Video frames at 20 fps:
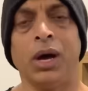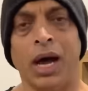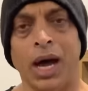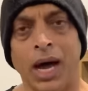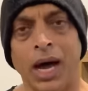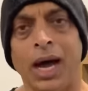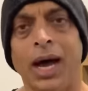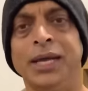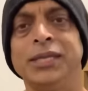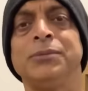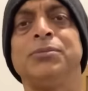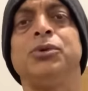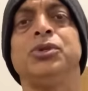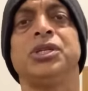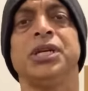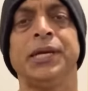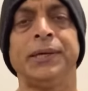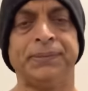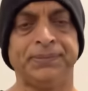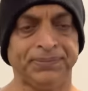आज
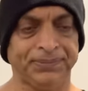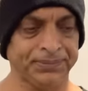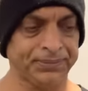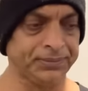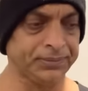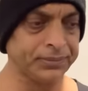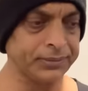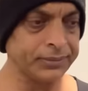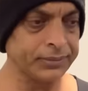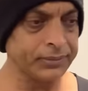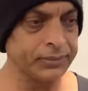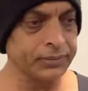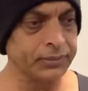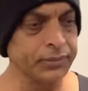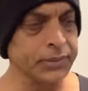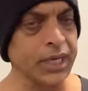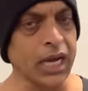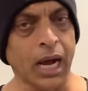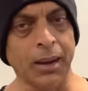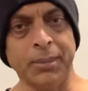मुझे
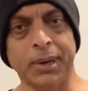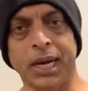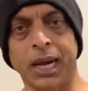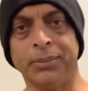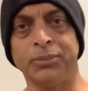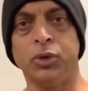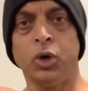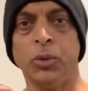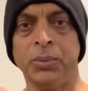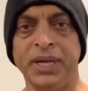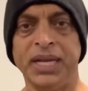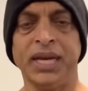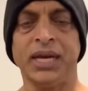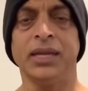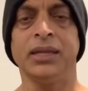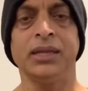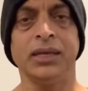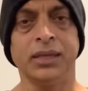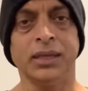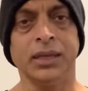आमर आप दो महीने के
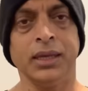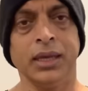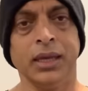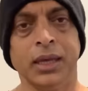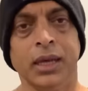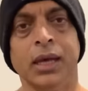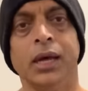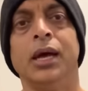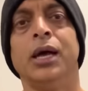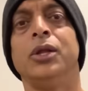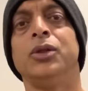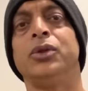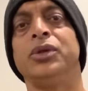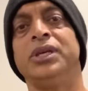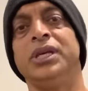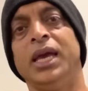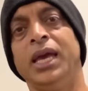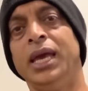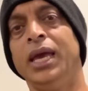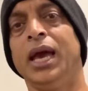लिए दे दे तो
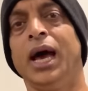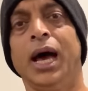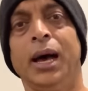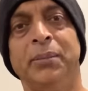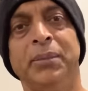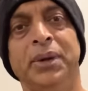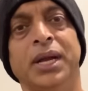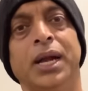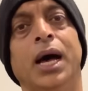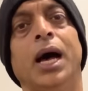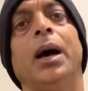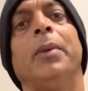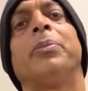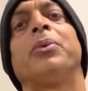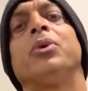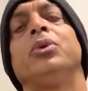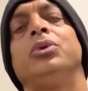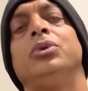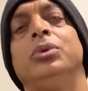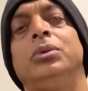यही आमर
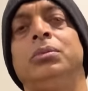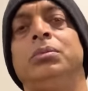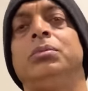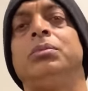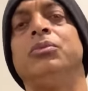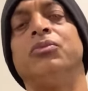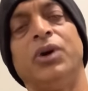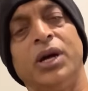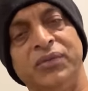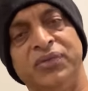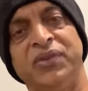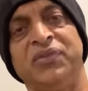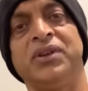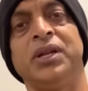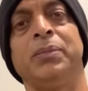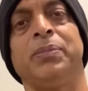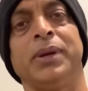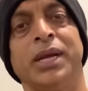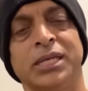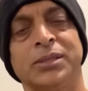आपको
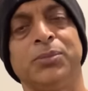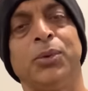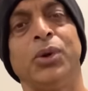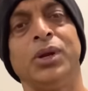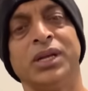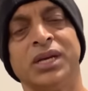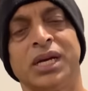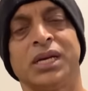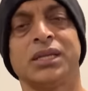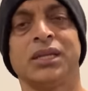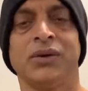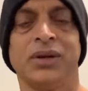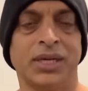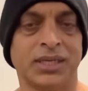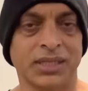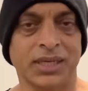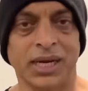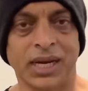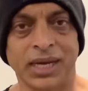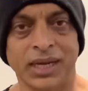150 प्लस बॉलिंग करता हुआ
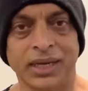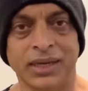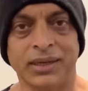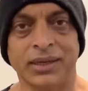नजर आएगा